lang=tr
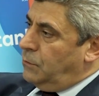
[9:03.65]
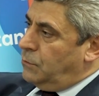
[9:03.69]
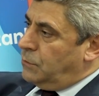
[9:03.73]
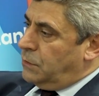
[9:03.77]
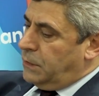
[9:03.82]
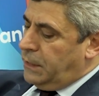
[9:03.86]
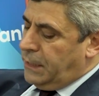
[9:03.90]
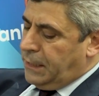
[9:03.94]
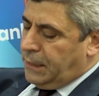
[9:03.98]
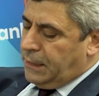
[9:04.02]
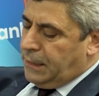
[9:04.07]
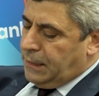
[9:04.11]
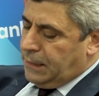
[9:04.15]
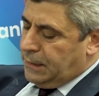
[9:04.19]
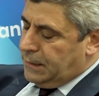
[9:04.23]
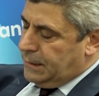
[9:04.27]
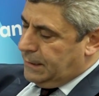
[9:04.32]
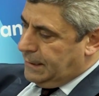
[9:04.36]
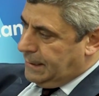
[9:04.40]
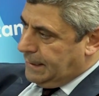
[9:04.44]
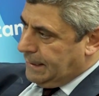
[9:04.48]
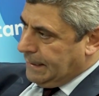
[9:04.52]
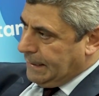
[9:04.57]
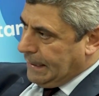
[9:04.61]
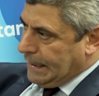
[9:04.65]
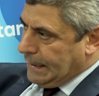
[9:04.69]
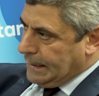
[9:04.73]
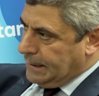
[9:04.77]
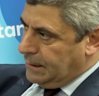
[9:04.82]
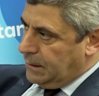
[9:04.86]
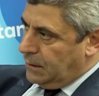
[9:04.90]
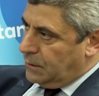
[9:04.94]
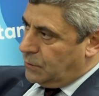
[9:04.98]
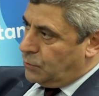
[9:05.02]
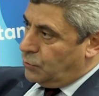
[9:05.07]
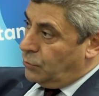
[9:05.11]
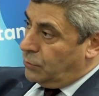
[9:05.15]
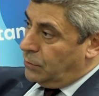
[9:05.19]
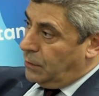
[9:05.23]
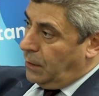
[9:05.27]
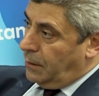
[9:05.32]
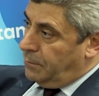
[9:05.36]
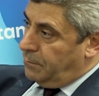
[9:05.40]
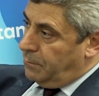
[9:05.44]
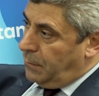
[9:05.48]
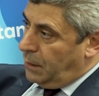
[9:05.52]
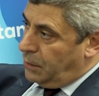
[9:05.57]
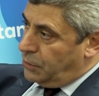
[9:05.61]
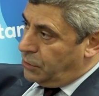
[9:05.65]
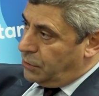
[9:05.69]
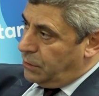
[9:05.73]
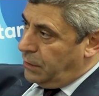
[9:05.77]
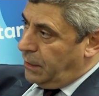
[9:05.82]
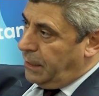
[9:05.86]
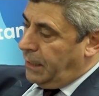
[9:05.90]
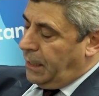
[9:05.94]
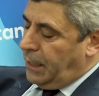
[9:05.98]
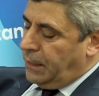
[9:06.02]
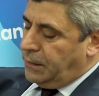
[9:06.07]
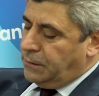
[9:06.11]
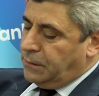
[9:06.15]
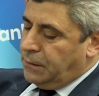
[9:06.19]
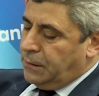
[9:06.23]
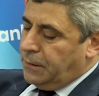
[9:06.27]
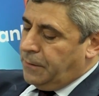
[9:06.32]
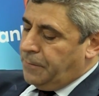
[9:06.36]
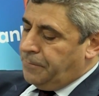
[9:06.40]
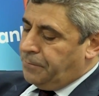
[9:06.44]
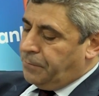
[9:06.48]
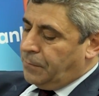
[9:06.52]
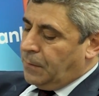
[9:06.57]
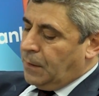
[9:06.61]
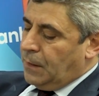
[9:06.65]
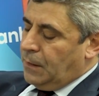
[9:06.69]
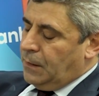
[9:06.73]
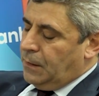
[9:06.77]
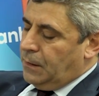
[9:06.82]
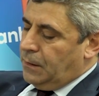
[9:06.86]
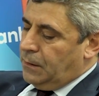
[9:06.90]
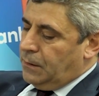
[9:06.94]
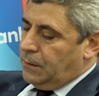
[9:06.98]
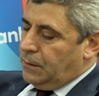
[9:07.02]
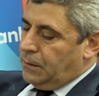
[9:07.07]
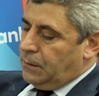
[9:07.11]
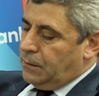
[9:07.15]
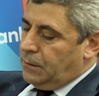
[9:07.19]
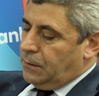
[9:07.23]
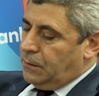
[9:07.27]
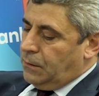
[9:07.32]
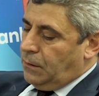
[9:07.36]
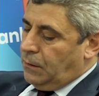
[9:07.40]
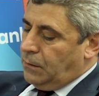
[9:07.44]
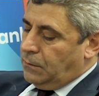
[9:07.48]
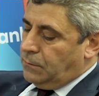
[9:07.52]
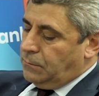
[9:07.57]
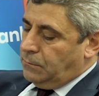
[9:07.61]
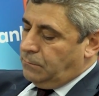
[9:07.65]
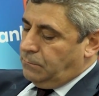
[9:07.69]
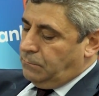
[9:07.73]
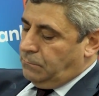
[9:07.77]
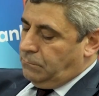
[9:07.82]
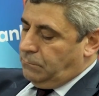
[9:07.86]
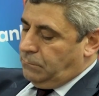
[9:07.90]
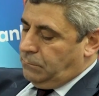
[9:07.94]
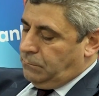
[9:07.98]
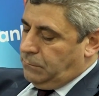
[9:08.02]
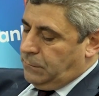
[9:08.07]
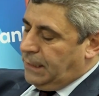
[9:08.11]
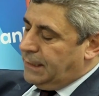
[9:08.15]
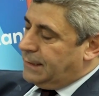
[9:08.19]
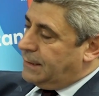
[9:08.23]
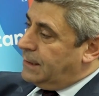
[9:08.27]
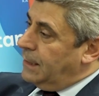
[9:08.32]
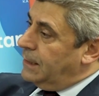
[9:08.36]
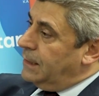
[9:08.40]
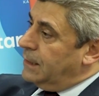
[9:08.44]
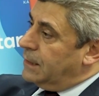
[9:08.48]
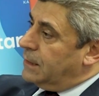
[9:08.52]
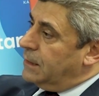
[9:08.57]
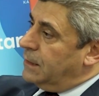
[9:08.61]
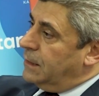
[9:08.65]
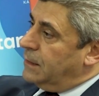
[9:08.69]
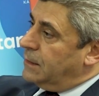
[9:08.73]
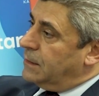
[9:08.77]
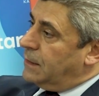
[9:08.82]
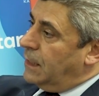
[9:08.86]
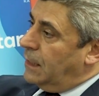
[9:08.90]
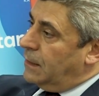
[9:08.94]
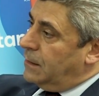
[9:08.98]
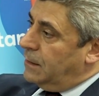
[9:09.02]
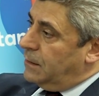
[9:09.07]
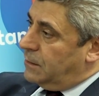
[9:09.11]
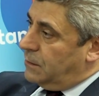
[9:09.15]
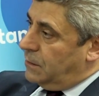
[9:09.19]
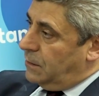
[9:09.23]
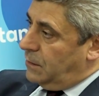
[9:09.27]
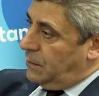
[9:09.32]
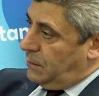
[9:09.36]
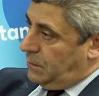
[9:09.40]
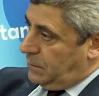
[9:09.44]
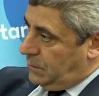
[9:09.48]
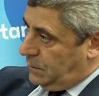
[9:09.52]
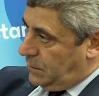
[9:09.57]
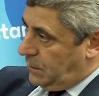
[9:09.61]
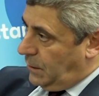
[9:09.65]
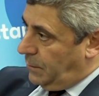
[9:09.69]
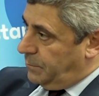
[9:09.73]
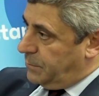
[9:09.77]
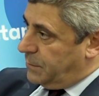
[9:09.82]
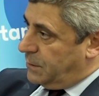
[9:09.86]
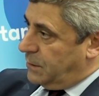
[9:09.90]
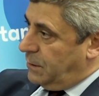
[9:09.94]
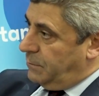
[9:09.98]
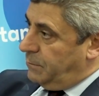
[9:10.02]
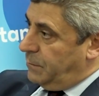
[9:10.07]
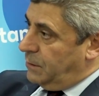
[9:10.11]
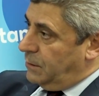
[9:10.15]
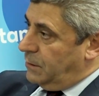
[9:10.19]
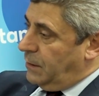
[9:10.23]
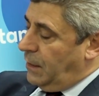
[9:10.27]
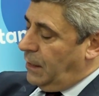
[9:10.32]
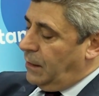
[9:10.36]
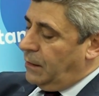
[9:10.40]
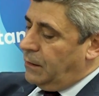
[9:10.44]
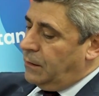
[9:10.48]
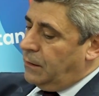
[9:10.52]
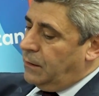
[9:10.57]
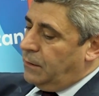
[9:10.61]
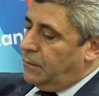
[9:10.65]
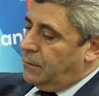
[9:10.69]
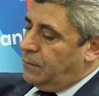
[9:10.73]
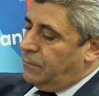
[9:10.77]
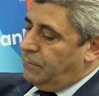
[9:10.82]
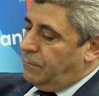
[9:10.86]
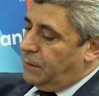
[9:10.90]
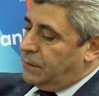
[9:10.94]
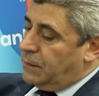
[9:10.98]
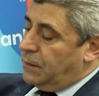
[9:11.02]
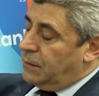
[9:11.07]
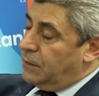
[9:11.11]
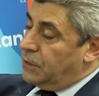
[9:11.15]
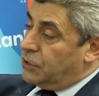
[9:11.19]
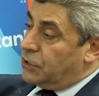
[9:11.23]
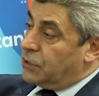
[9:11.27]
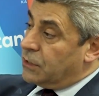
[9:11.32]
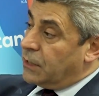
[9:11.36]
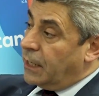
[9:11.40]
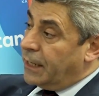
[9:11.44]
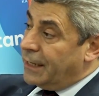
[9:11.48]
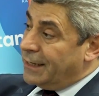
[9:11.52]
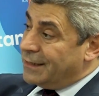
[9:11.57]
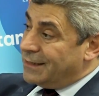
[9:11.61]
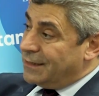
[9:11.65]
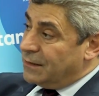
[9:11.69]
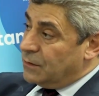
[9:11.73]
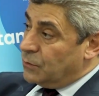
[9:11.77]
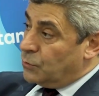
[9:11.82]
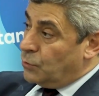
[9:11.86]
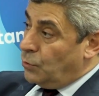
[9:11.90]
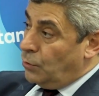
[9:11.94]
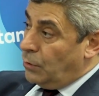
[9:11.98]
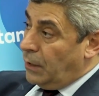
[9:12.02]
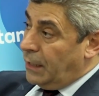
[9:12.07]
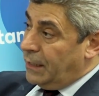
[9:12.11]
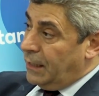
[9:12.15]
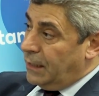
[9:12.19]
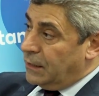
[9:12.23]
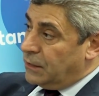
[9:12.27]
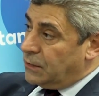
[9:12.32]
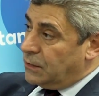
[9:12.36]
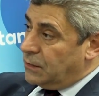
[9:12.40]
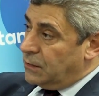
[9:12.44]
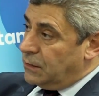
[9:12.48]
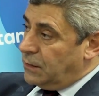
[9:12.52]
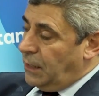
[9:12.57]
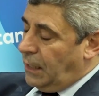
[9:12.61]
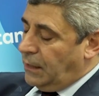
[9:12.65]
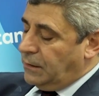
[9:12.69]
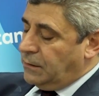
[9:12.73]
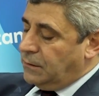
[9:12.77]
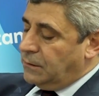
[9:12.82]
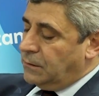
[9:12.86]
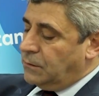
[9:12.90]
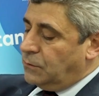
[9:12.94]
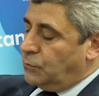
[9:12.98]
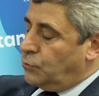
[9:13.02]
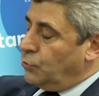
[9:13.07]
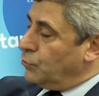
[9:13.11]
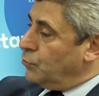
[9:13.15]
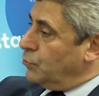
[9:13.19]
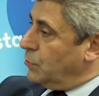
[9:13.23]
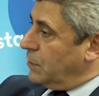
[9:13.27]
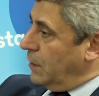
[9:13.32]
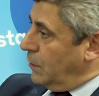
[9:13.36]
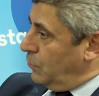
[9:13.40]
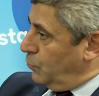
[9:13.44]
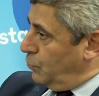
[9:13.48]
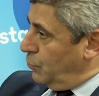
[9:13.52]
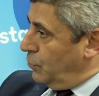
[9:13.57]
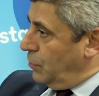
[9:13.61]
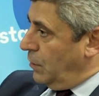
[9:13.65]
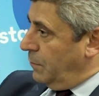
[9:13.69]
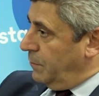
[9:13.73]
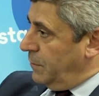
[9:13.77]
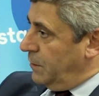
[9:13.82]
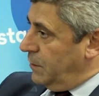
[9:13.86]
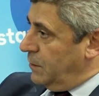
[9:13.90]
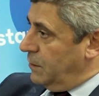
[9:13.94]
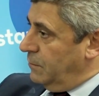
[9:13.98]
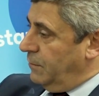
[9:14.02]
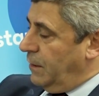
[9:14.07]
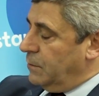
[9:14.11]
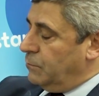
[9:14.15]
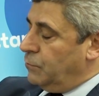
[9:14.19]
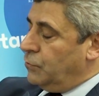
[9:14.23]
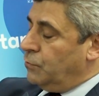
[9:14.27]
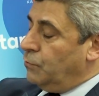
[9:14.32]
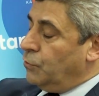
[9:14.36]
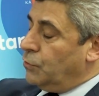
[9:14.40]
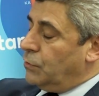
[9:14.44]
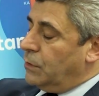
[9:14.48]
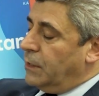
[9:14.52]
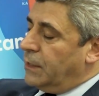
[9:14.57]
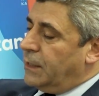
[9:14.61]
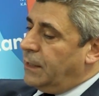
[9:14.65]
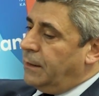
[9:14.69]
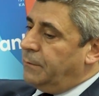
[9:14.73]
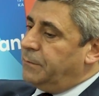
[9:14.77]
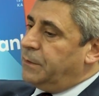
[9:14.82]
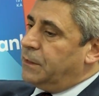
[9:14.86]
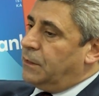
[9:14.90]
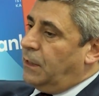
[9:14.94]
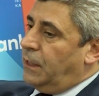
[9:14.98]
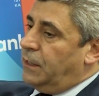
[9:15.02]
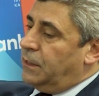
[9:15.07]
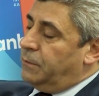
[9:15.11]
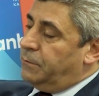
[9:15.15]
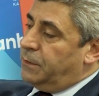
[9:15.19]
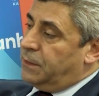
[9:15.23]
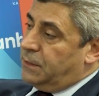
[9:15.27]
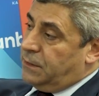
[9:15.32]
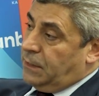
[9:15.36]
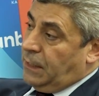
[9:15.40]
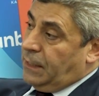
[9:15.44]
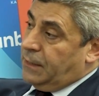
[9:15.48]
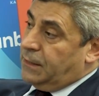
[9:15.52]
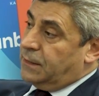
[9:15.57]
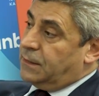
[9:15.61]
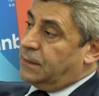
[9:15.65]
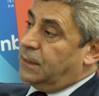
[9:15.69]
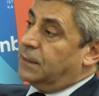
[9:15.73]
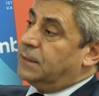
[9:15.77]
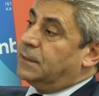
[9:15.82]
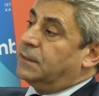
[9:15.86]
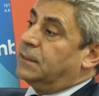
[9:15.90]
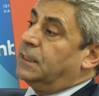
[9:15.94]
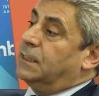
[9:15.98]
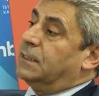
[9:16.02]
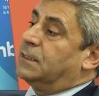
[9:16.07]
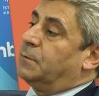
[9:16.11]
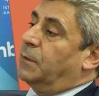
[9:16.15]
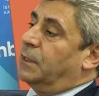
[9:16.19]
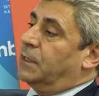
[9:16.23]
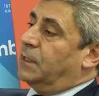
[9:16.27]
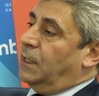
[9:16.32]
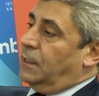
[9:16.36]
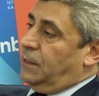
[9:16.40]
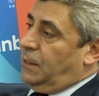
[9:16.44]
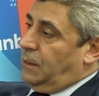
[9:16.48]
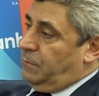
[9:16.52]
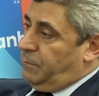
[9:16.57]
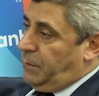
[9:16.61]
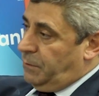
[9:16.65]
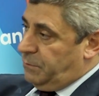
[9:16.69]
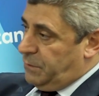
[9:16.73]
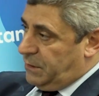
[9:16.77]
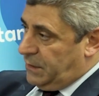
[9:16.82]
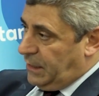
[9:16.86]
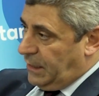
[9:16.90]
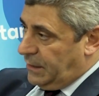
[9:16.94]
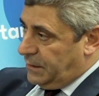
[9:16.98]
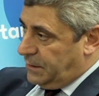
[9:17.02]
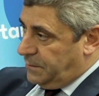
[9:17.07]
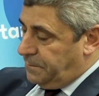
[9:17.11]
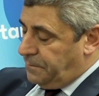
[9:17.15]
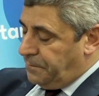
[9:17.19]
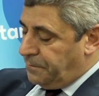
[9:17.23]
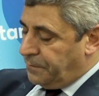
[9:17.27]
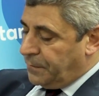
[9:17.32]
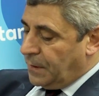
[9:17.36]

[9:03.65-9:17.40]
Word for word: Özellikle sinyalizasyondan başlayan e, nesnelerin interneti kapsamında vatandaşın hayatını kolaylaştıran çok güzel uygulamaları var. Bu mutlaka bir ayrı bir seansta size İSPAK'ı anlatmamız lazım.